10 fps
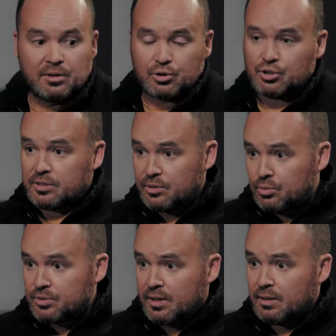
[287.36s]
Леша, ты
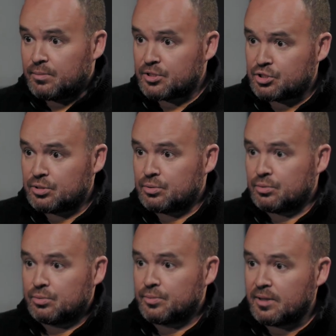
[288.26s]
угнал машину
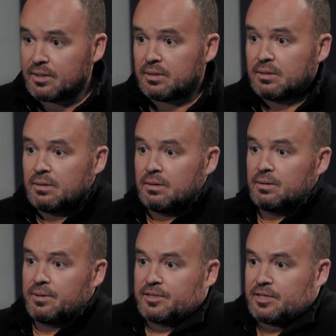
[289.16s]
у Миланы?
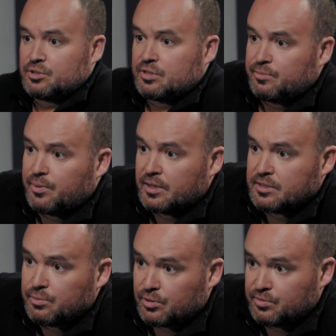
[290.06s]
Я отказываюсь давать
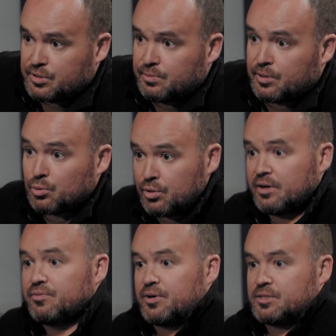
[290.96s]
показания против себя.
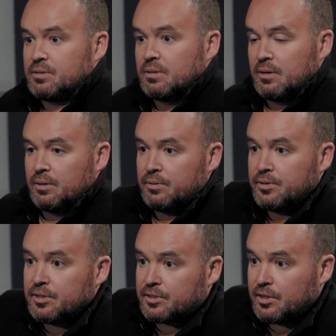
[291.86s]
Другая фраза.
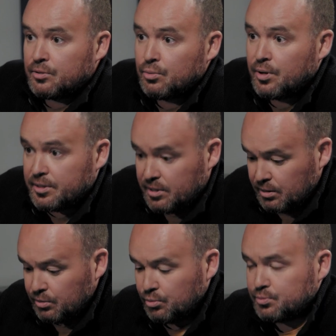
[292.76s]
Нет, я не
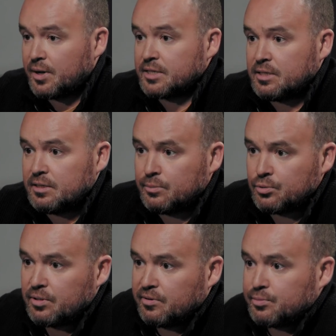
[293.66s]
угонял, но вот показания я
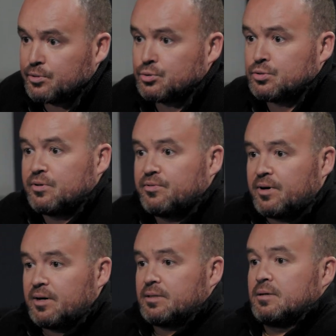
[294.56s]
буду давать в присутствии
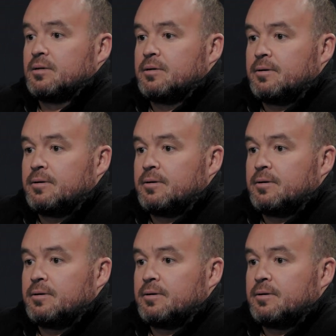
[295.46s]
адвоката.